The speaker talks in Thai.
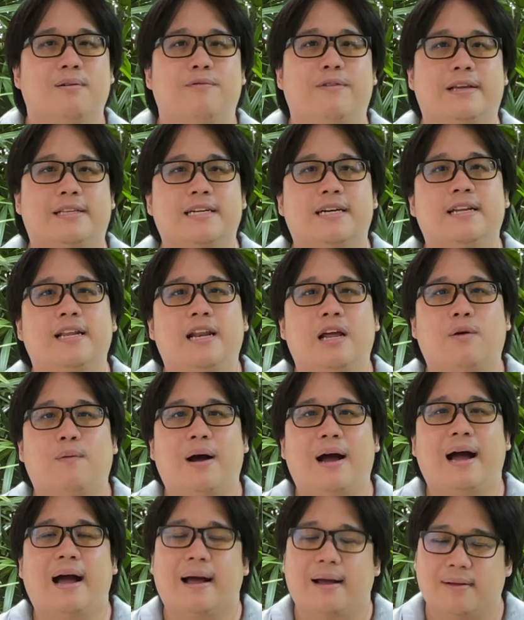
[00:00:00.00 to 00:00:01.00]
ฟีเจอร์ที่เรียก
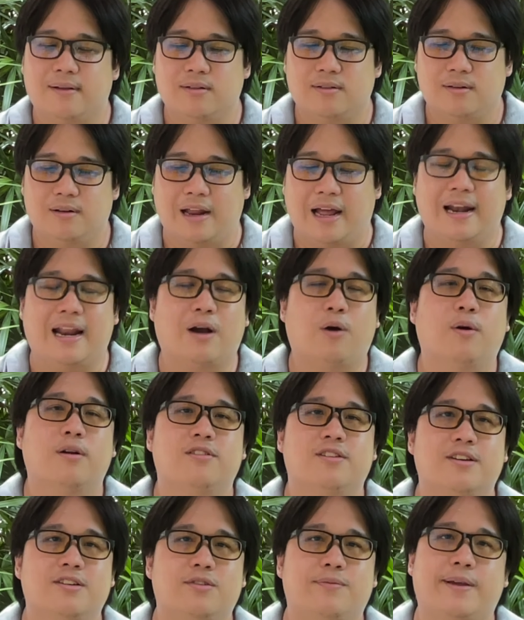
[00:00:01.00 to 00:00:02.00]
ว่าหลาย ๆ คน
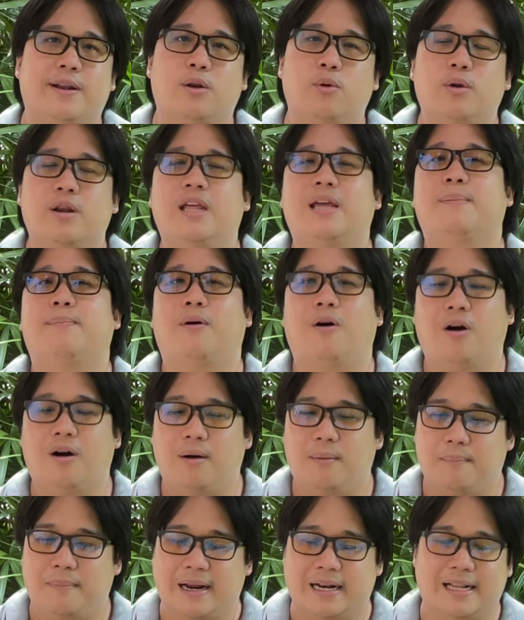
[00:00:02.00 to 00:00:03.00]
ซื้อสวิต c ์รุ่นนี้เพราะ
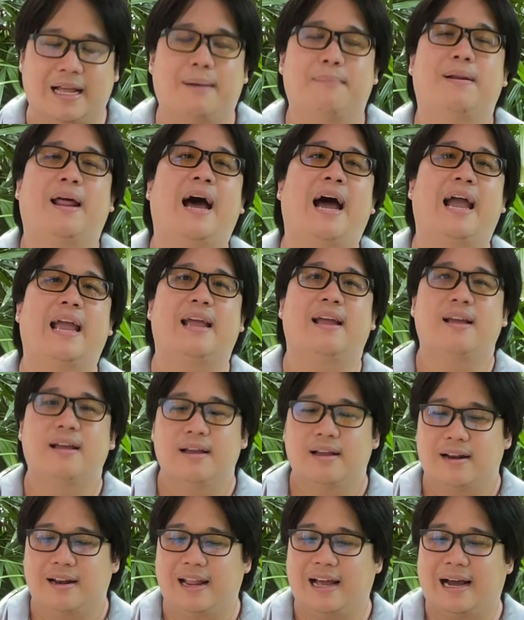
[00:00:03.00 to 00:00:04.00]
มันทำได้
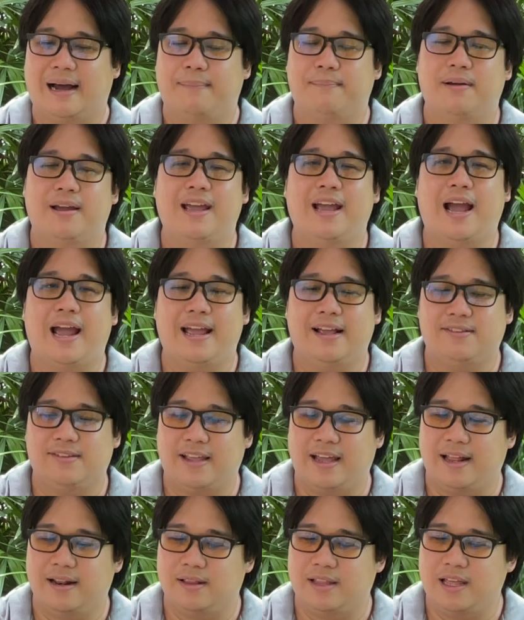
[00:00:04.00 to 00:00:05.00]
นะครับ AI
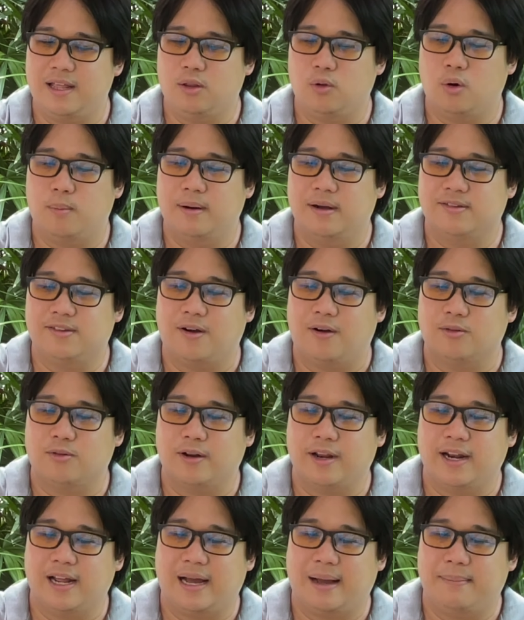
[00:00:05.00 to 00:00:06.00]
X10 ที่ตัวเบอร์ 2 ตั
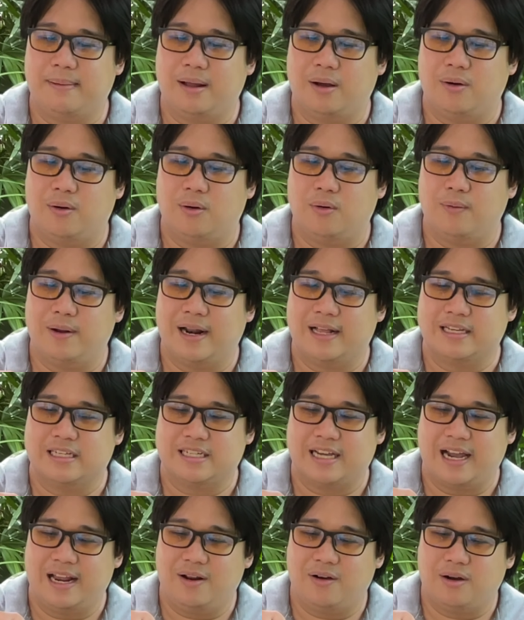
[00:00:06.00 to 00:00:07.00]
วนี้นะครับเราเวลาจะ
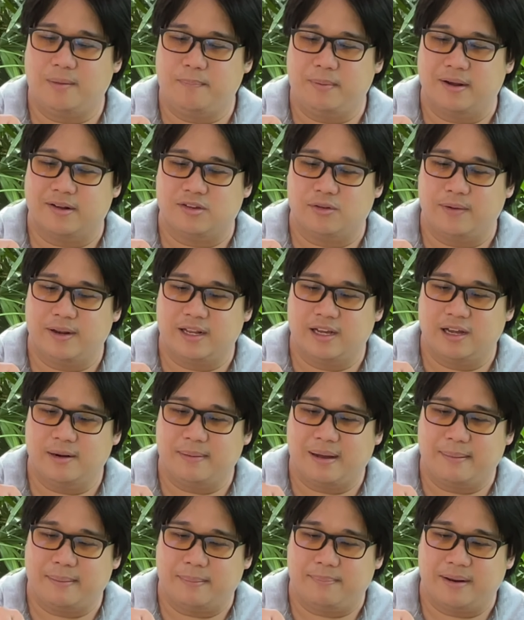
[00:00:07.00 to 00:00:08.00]
ใช้เราก็เปิดสวิตช์ขึ้
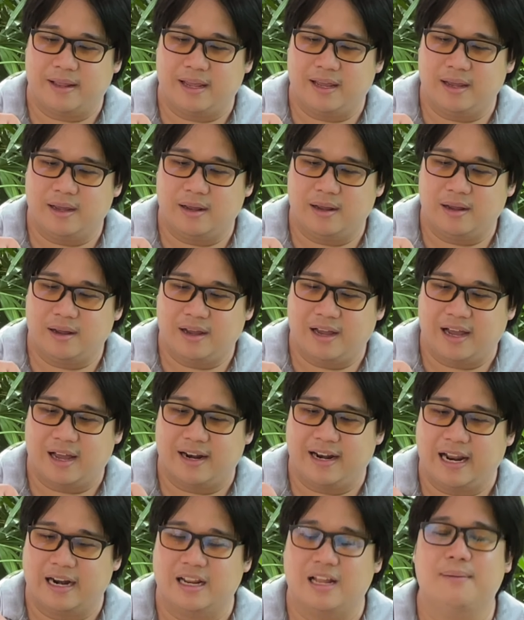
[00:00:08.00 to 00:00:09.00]
นมาแบบนี้อ่า
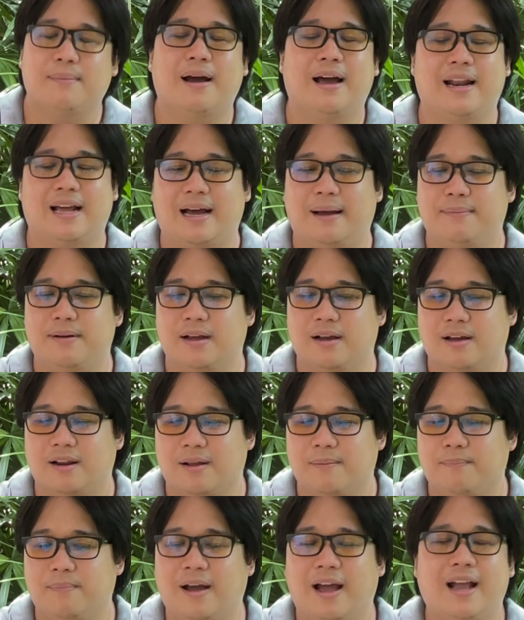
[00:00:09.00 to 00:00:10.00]
ดันขึ้นมานะครับหนึ่งค
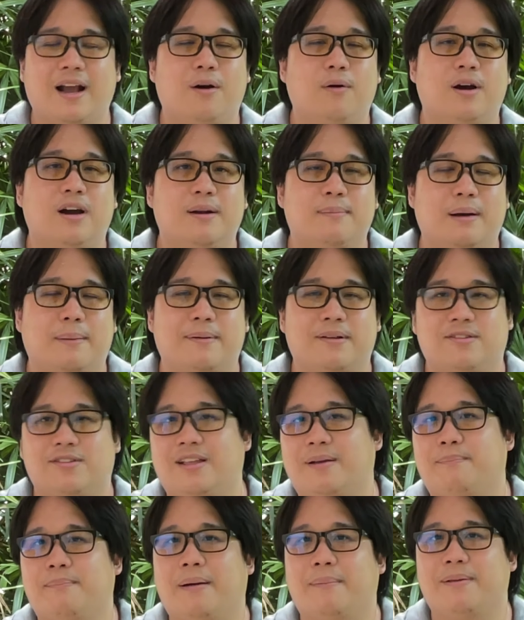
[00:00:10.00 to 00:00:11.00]
ลิปให้เขาขึ้นมาเป็นส
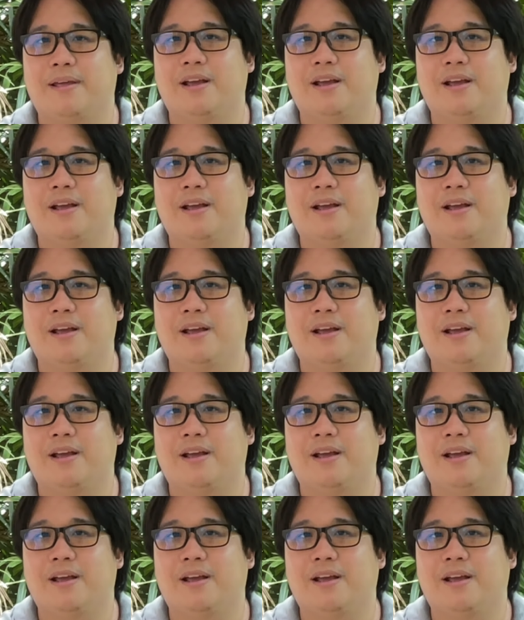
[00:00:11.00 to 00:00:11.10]
เต็ปแบ